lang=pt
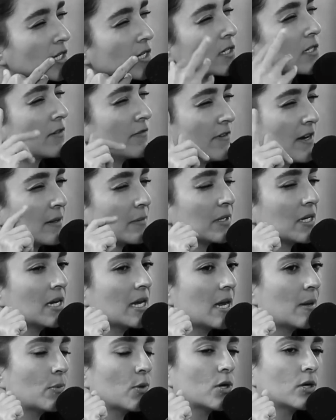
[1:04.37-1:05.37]
Extra Farma na
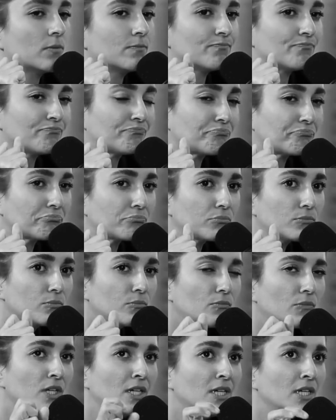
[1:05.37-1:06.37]
época,
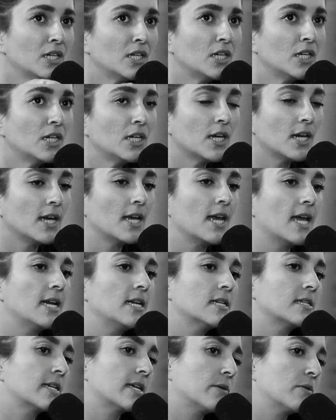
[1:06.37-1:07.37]
em que
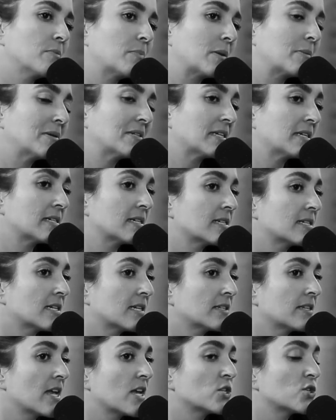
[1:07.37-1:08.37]
eles queriam implementar essa
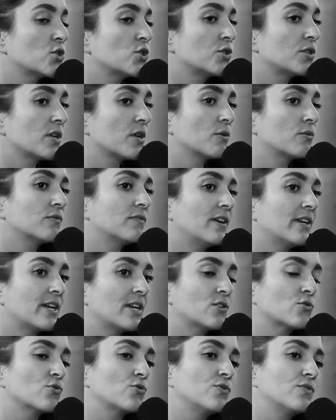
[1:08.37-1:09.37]
estratégia de ter o
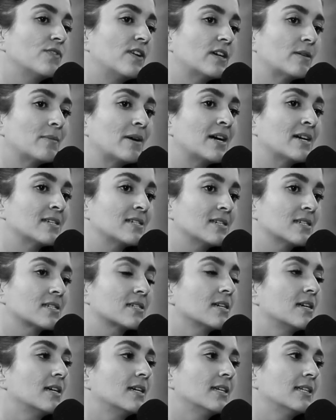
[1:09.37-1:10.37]
varejo de farmácias
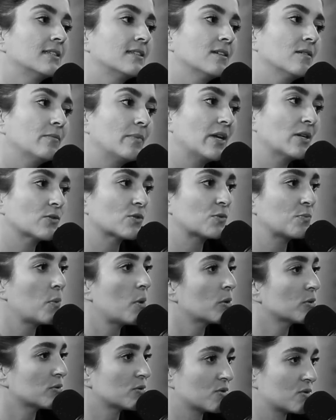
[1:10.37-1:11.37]
também nos
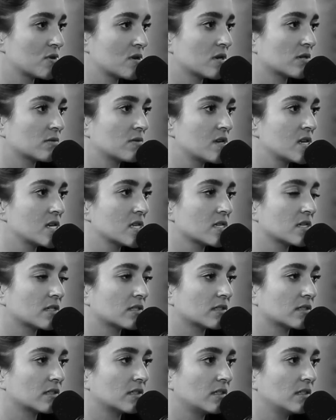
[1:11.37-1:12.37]
postos de gasolina.
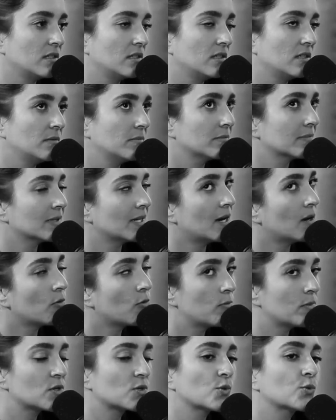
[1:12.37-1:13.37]
E
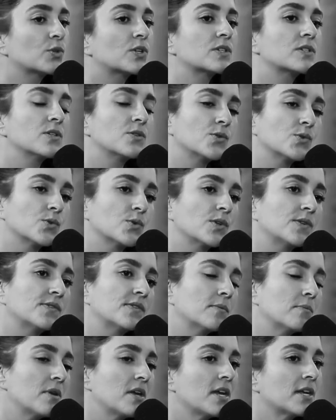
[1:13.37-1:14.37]
algumas outras decisões
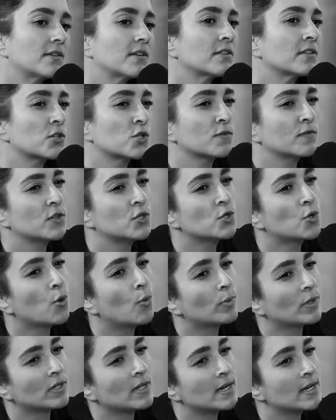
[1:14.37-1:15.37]
também, a tentativa de
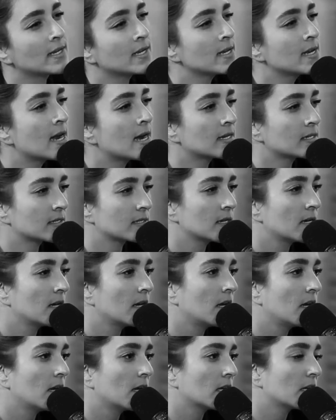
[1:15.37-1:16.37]
compra da Liquigás,
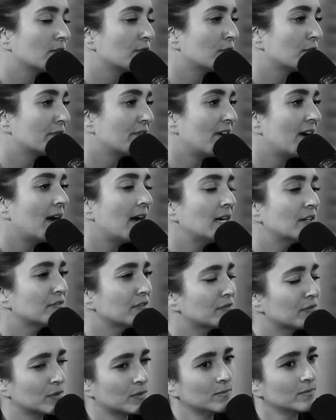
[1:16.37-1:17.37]
que foi falha,
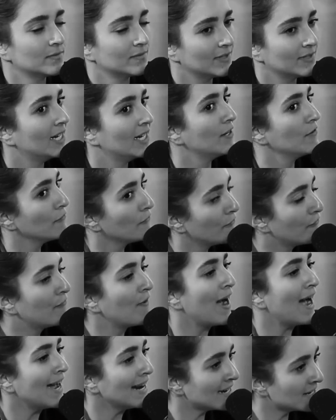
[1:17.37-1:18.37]
enfim, foram
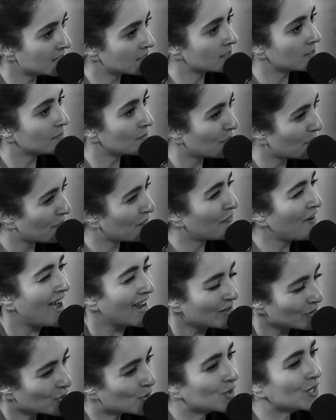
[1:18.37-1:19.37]
várias
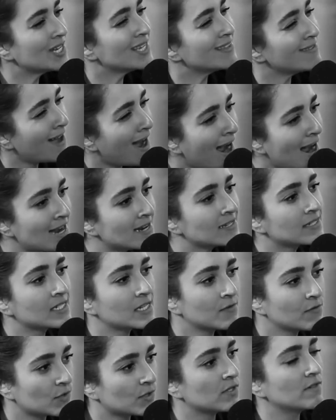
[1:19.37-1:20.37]
vários sinais
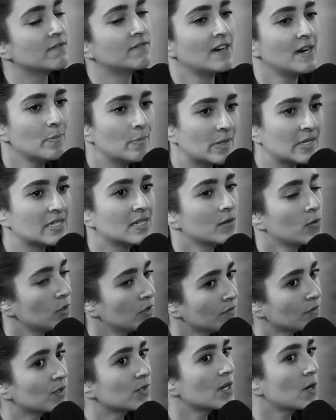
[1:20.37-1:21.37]
que você vai perceber.
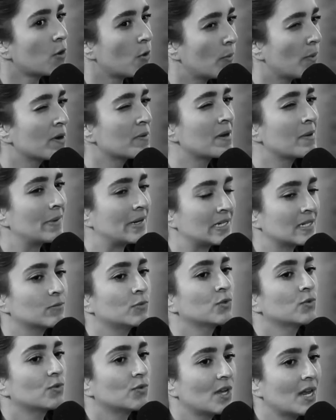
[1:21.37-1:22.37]
Quando você acompanha uma empresa há
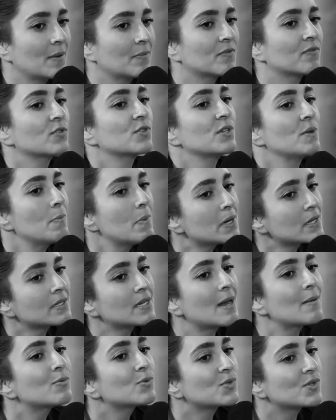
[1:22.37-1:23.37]
muito tempo, você
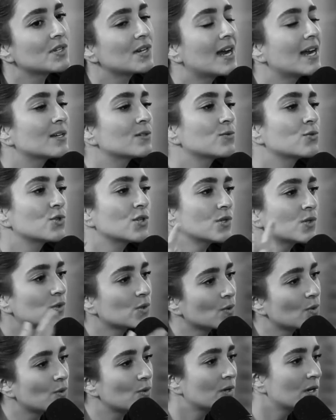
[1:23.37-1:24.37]
percebe os sinais dos
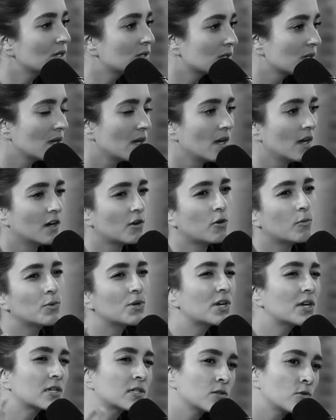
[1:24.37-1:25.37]
gestores,
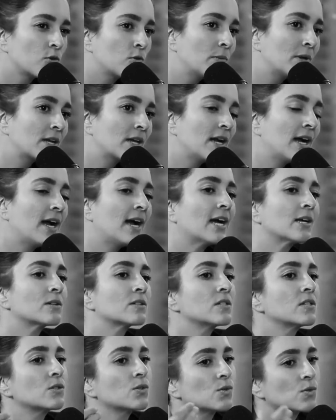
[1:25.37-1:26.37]
comunicação com o mercado,
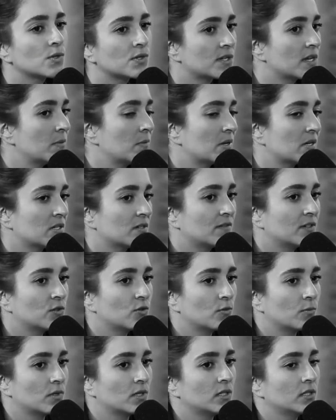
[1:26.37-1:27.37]
as decisões que a empresa vai
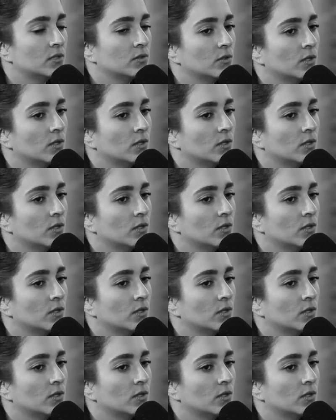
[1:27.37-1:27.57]
tomando.